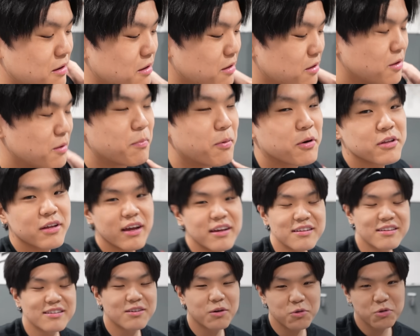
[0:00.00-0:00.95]
importa.
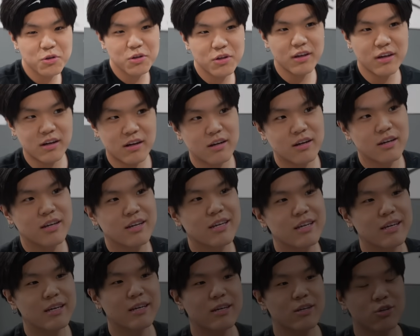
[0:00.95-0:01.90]
es el segundo día
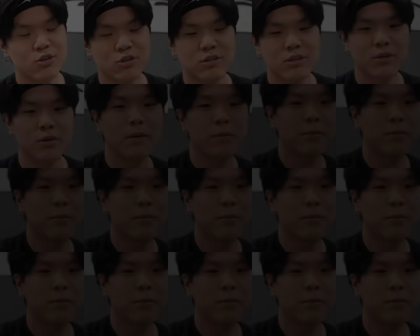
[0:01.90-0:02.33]
y yo sé que